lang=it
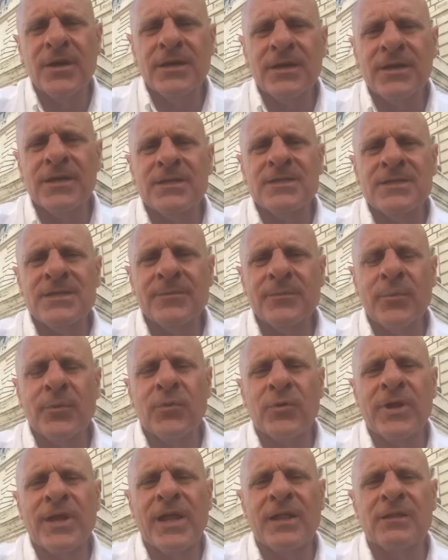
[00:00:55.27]
chi si
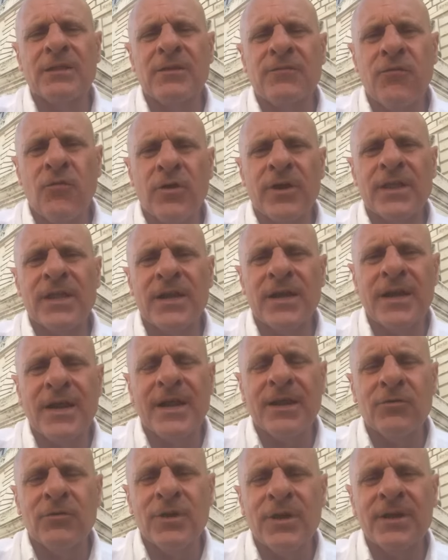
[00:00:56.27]
pone al di fuori delle
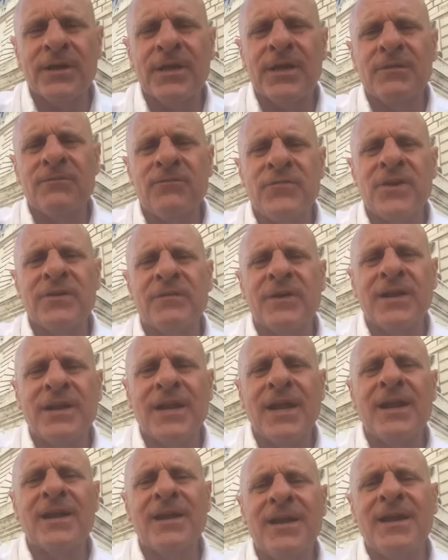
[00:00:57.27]
regole, chi vive
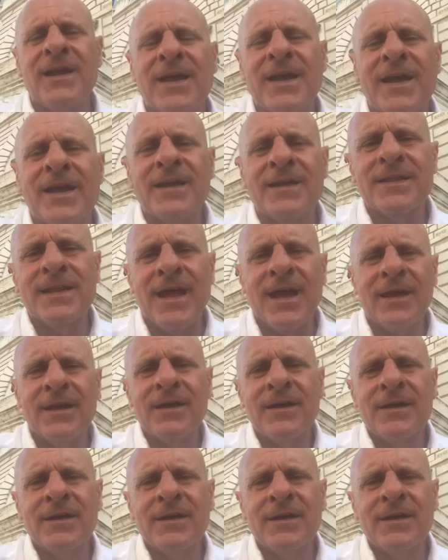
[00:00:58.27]
nell'illegalità